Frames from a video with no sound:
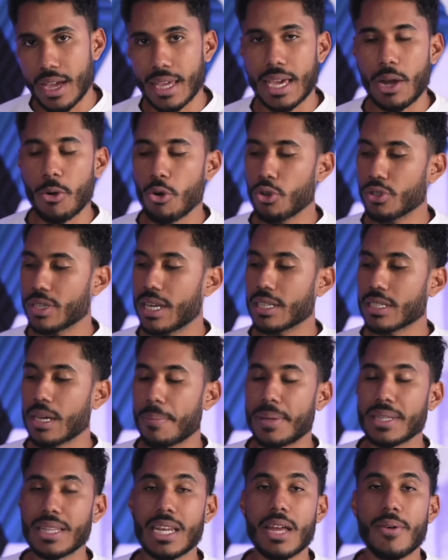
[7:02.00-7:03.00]
que uno no seas
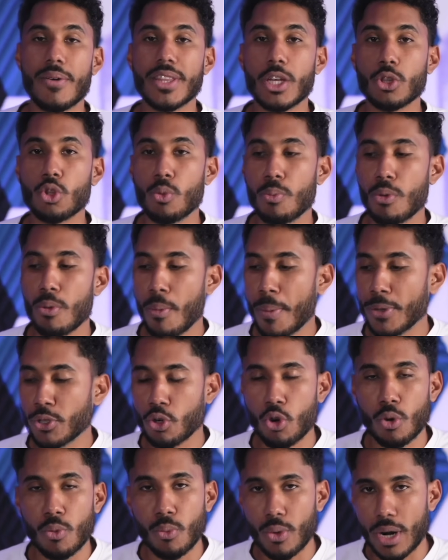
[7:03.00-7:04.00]
capaz de levantar tu propio
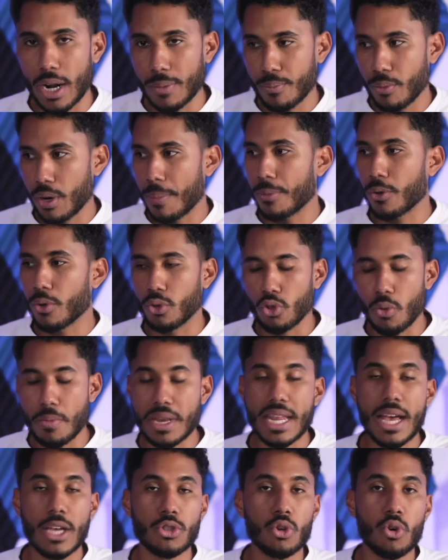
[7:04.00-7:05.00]
peso corporal, por ejemplo, con
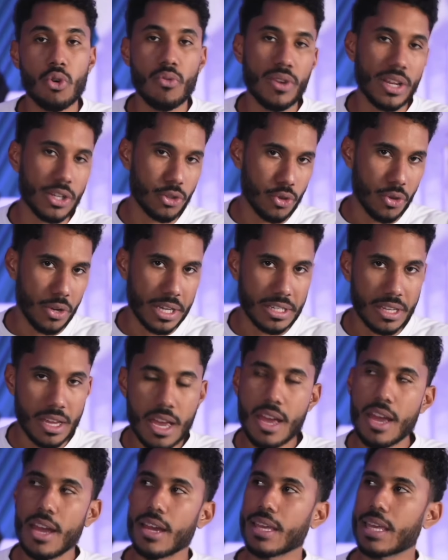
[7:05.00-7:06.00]
dominadas o con flexiones,
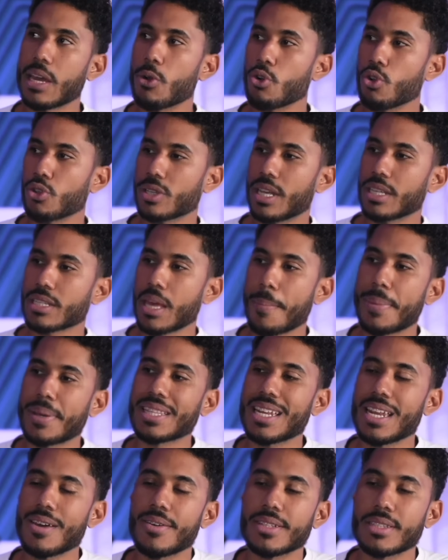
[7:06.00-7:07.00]
que uno no seas capaz
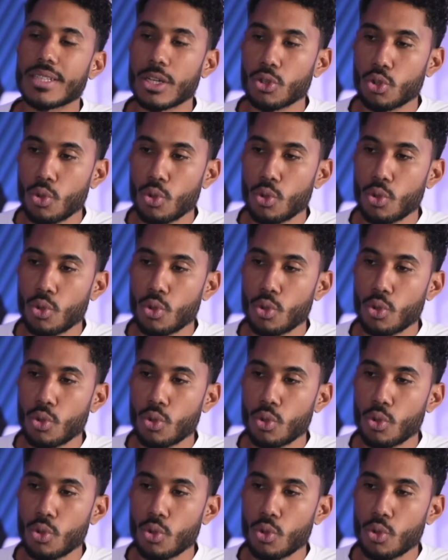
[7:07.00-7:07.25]
de levantar